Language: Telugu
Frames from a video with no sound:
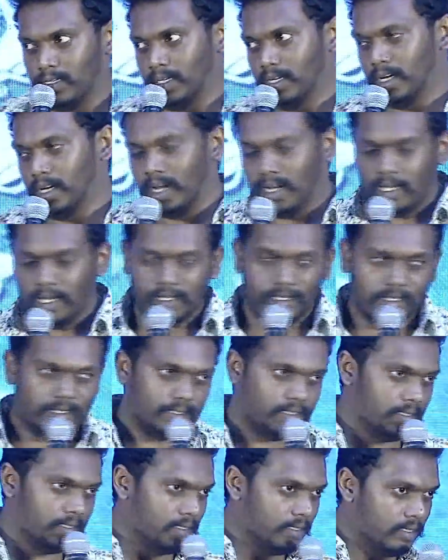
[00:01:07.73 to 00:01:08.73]
ఇంకా
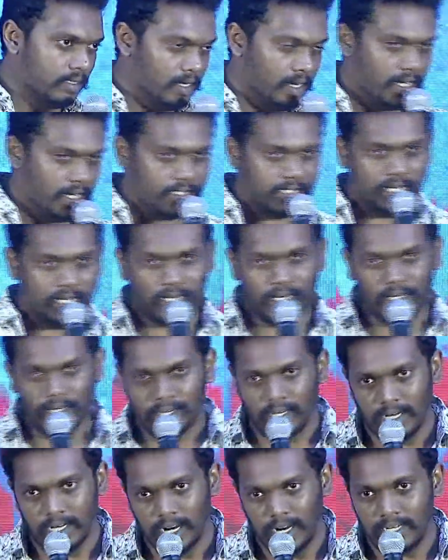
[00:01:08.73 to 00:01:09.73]
రాజశేఖర్
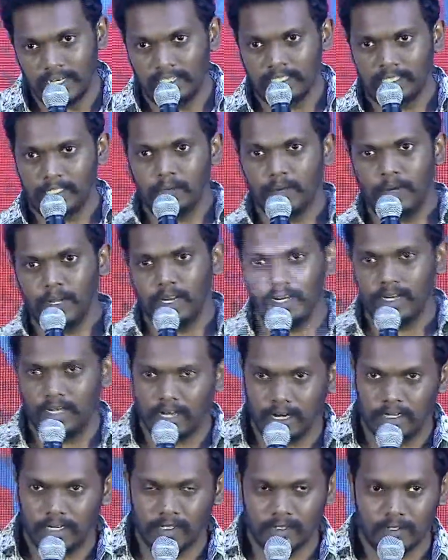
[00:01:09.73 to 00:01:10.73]
గారు ఇలాంటి సినిమాలన్నీ
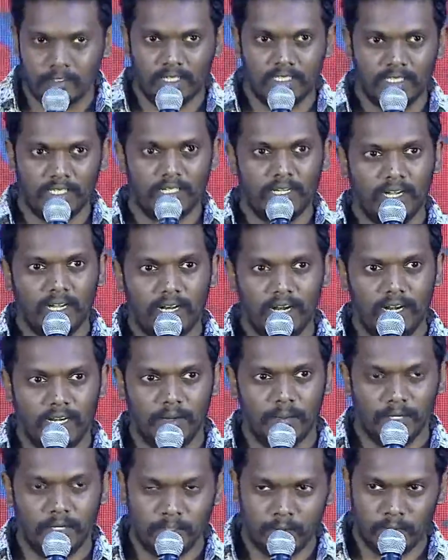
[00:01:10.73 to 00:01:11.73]
కంటిన్యూ చేసి ఇంకా ఇలాంటి
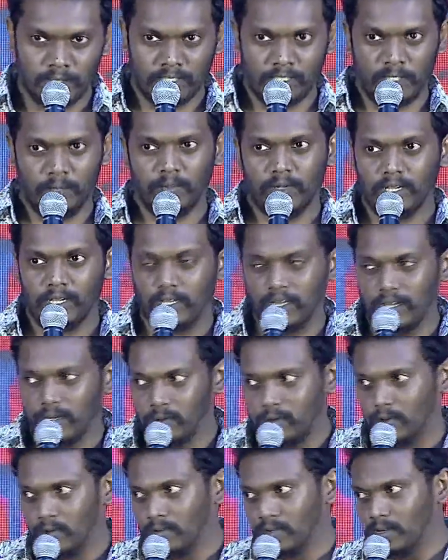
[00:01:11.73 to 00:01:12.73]
మంచి మంచి సినిమాలు తీయాలని
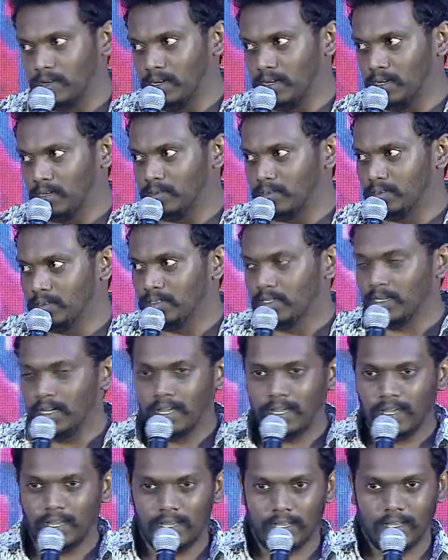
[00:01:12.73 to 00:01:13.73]
కోరుకుంటున్నాను
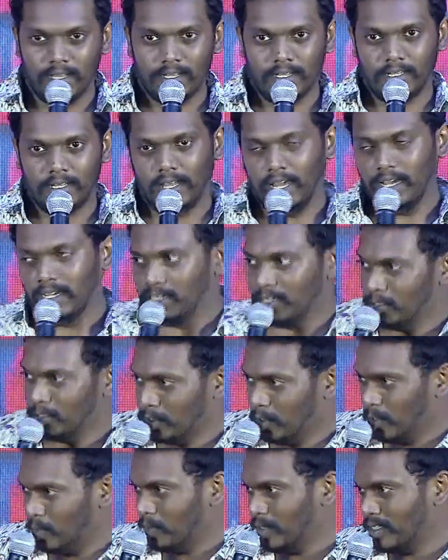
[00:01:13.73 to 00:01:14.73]
థ్యాంక్ యూ
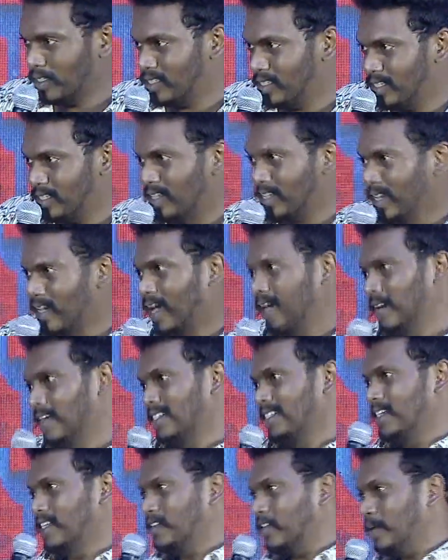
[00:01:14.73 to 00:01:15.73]
సో మచ్ అండ్
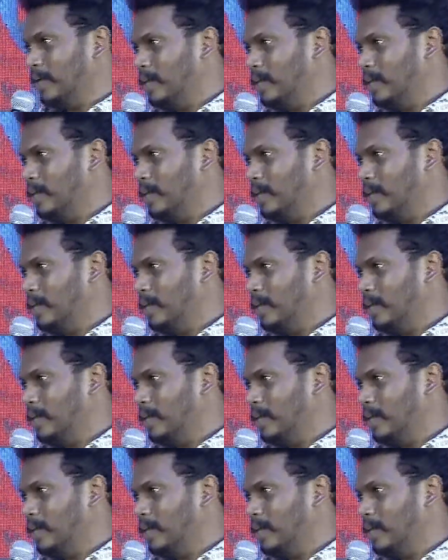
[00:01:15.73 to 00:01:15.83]
జీవిత